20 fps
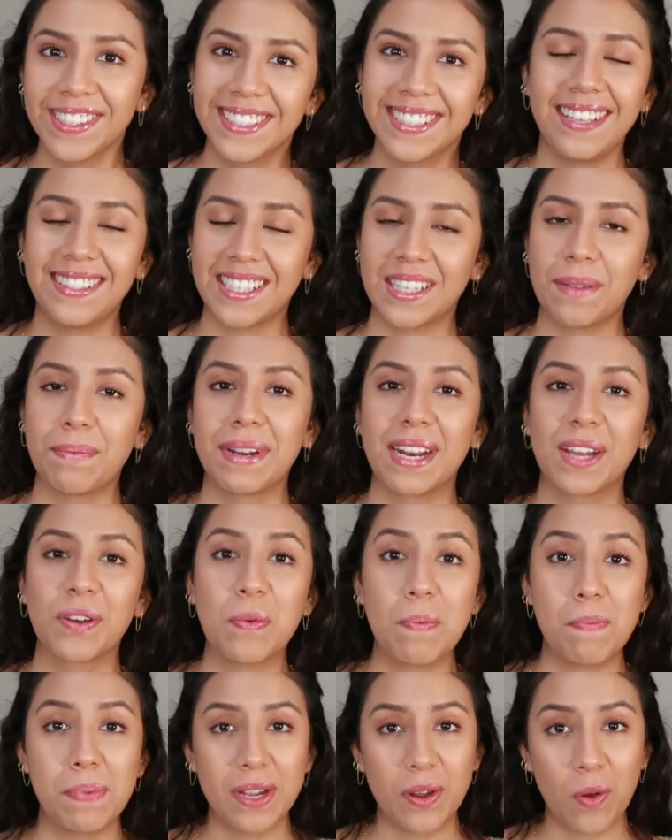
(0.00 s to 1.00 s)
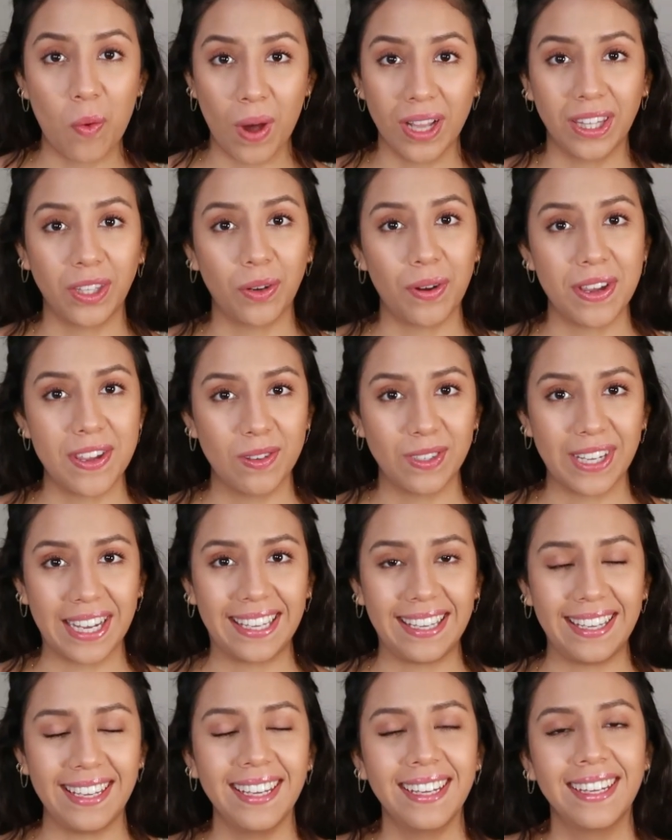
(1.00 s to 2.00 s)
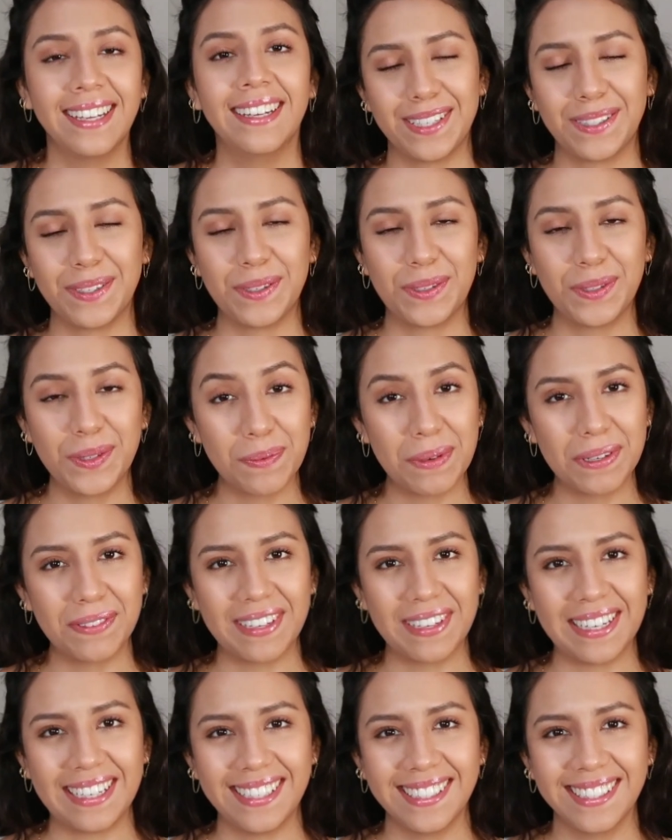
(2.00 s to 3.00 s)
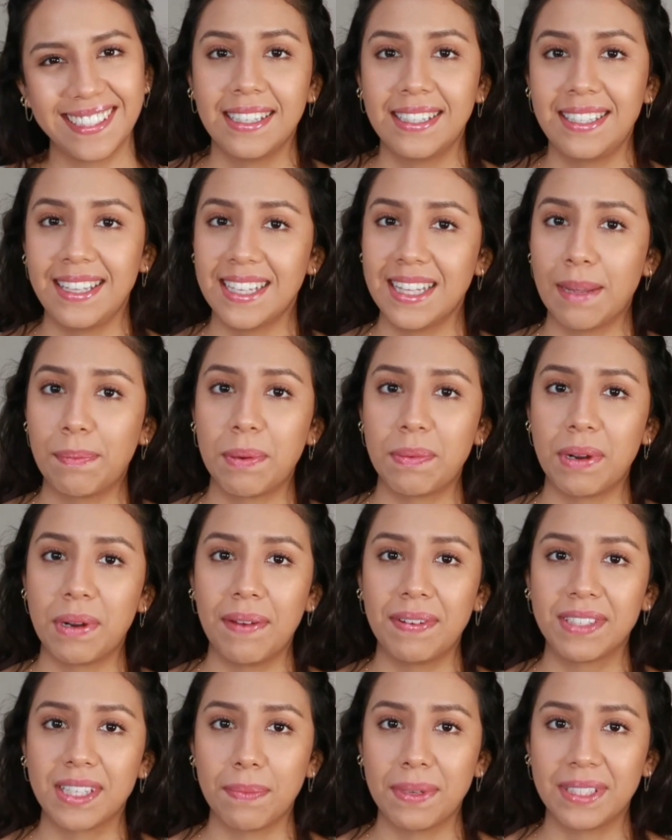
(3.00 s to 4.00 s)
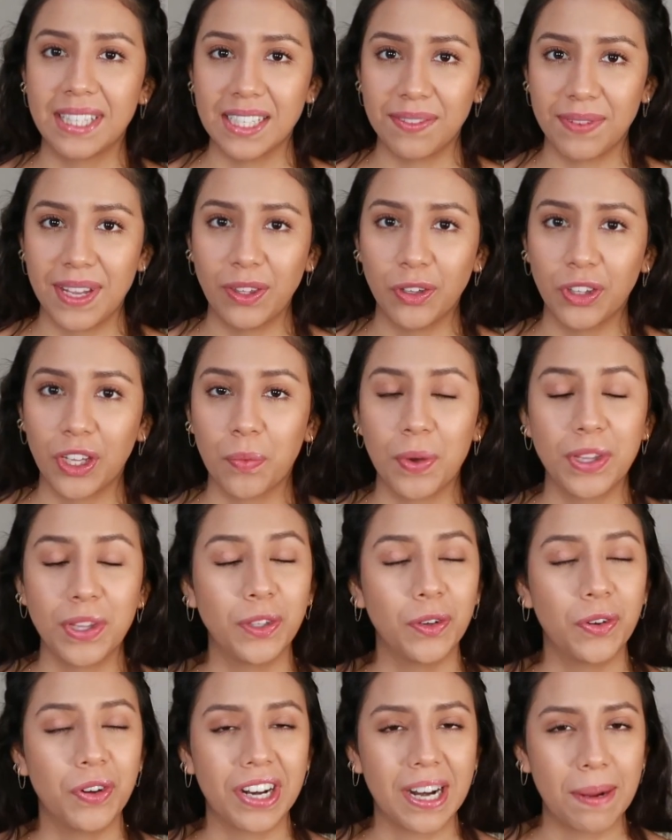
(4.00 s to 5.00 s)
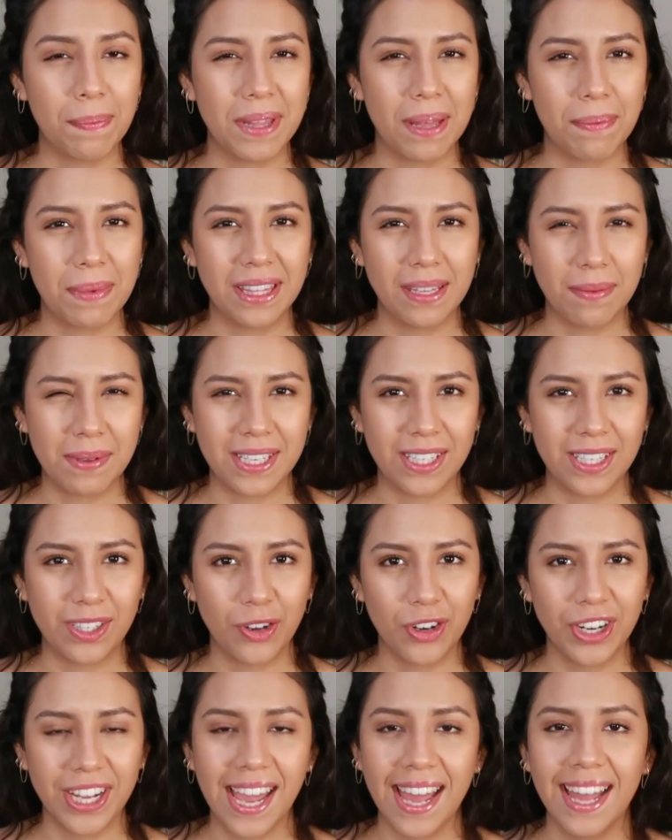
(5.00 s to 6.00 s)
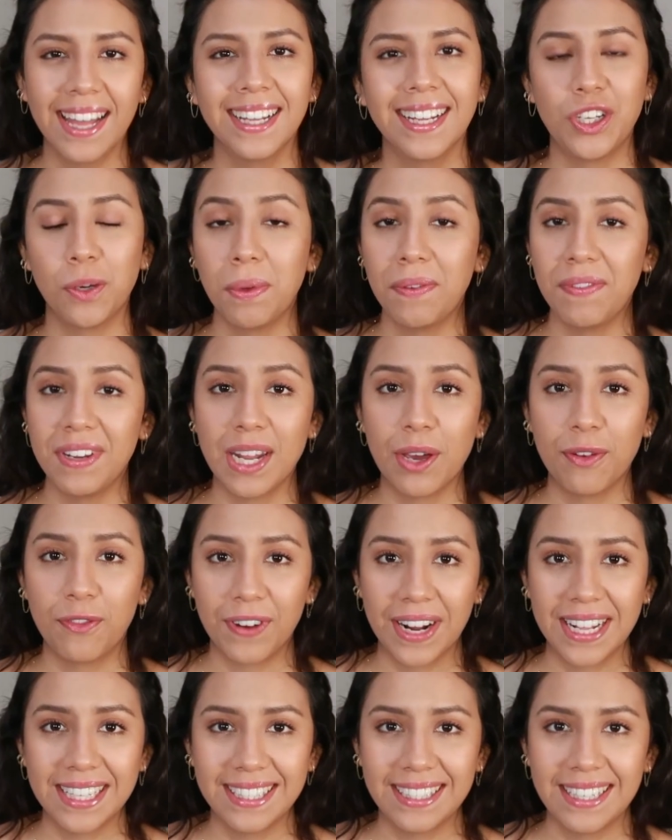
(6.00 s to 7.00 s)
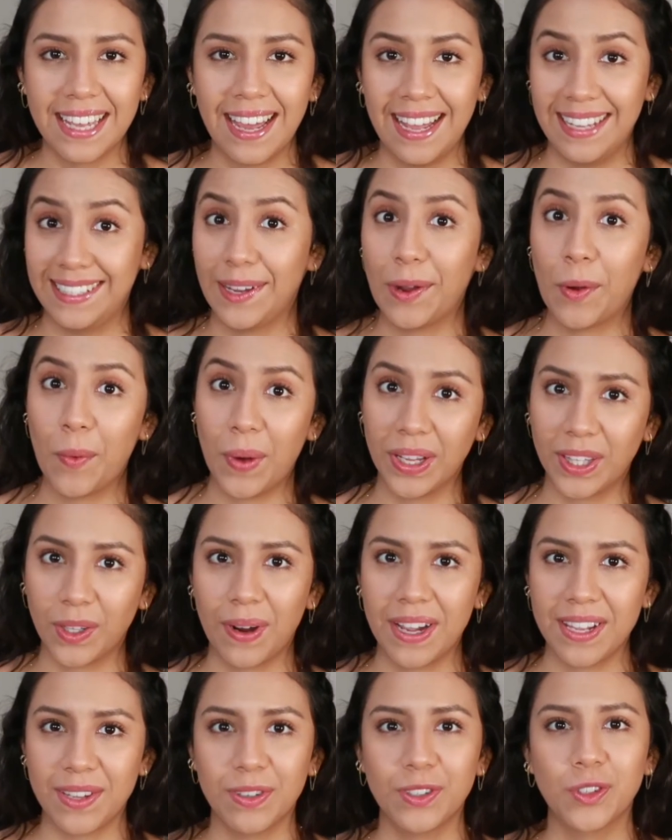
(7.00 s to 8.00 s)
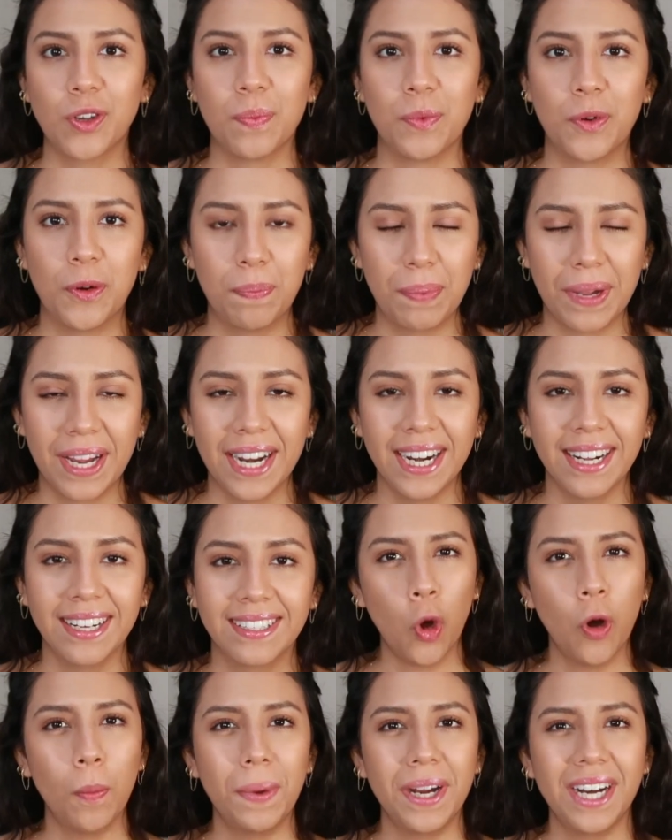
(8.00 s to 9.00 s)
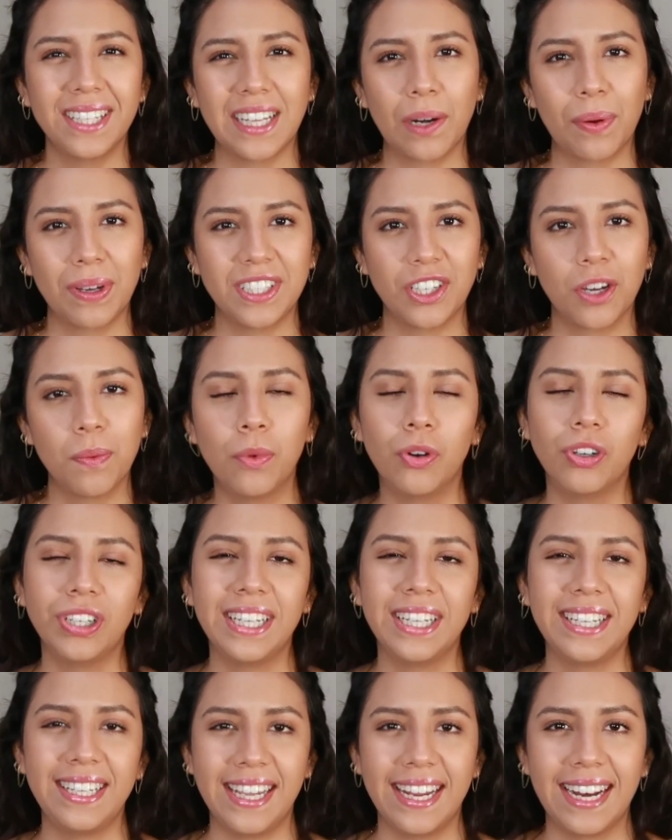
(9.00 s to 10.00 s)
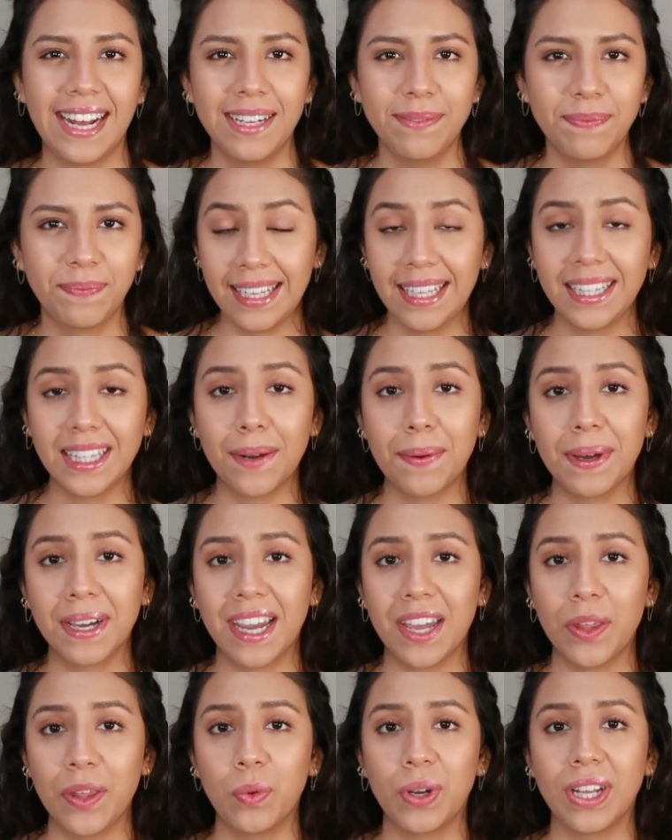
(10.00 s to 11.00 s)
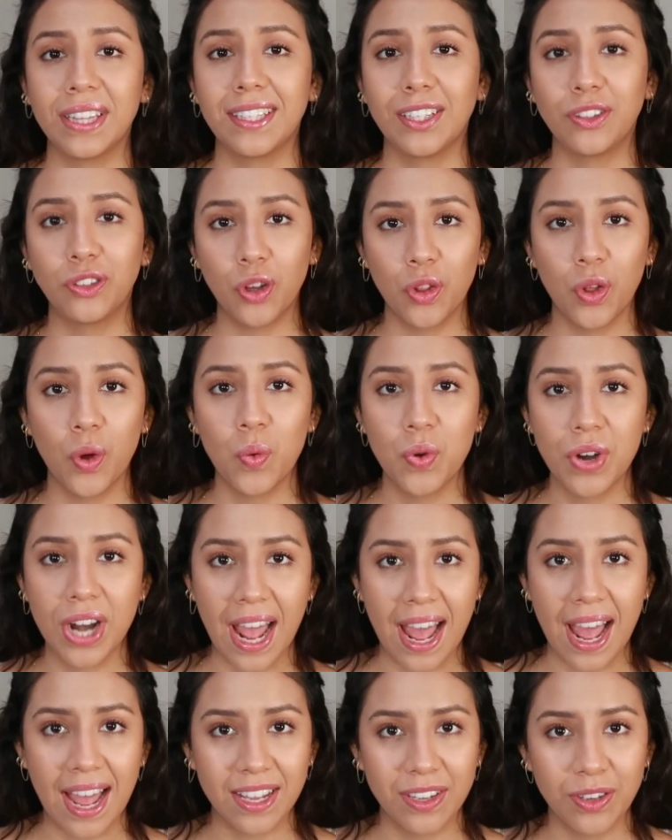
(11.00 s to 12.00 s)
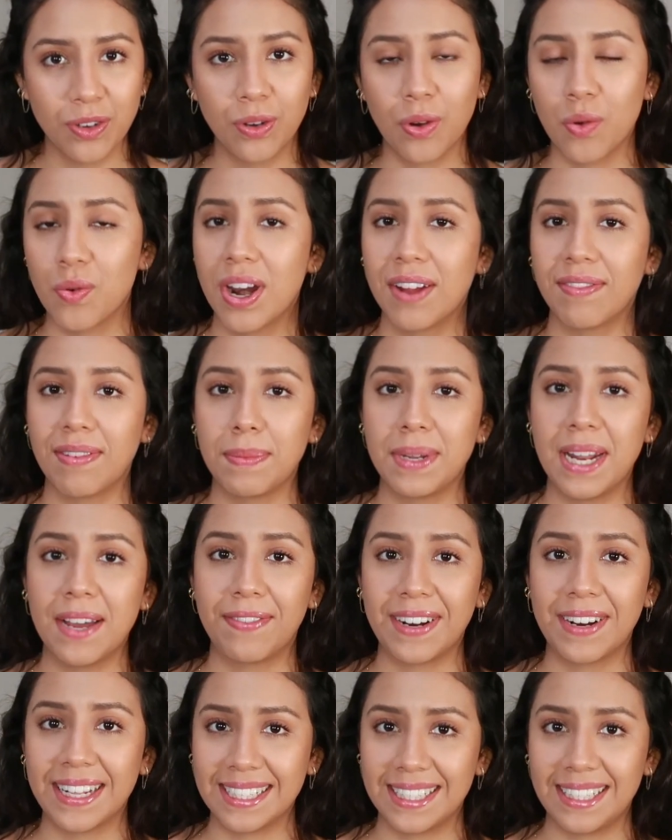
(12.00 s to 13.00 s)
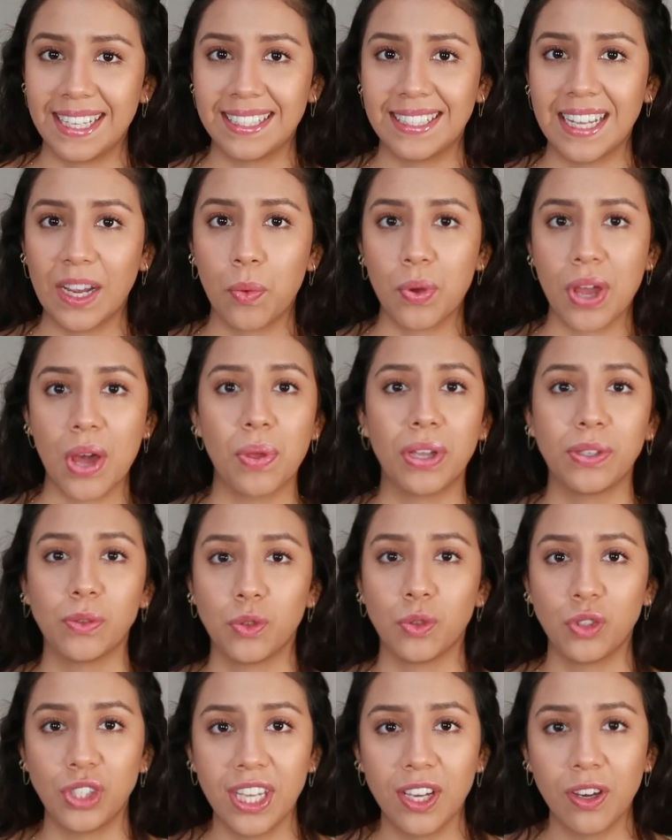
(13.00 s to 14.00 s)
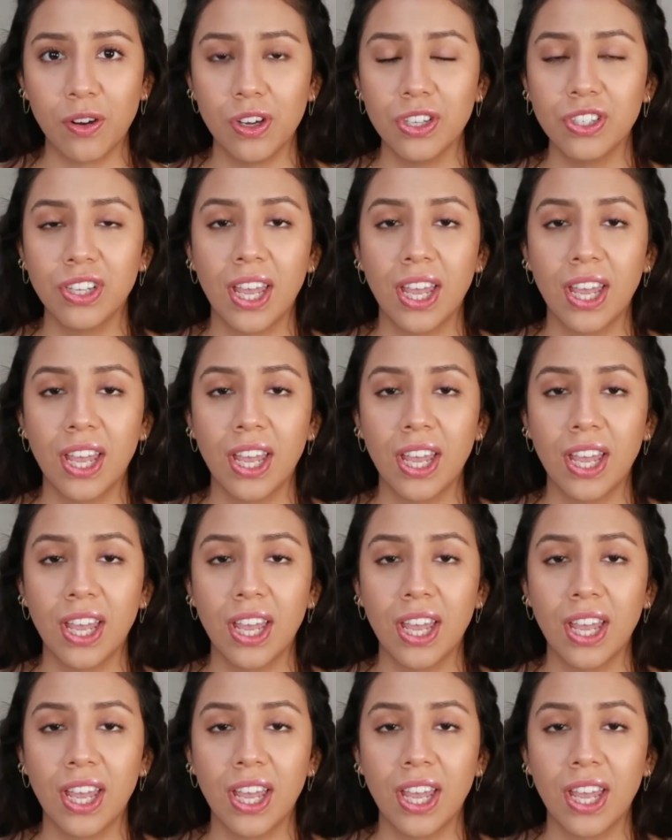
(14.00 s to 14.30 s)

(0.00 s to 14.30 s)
Esta semana cumplí cuatro años aquí y estoy súper feliz si es la primera vez que me estás viendo, te cuento rápidamente mi historia. Yo me vine a Francia hace cuatro años como au pair. Au pair es algo así como niñera. Y trabajé durante todo un año con una familia francesa cuidando a sus hijos.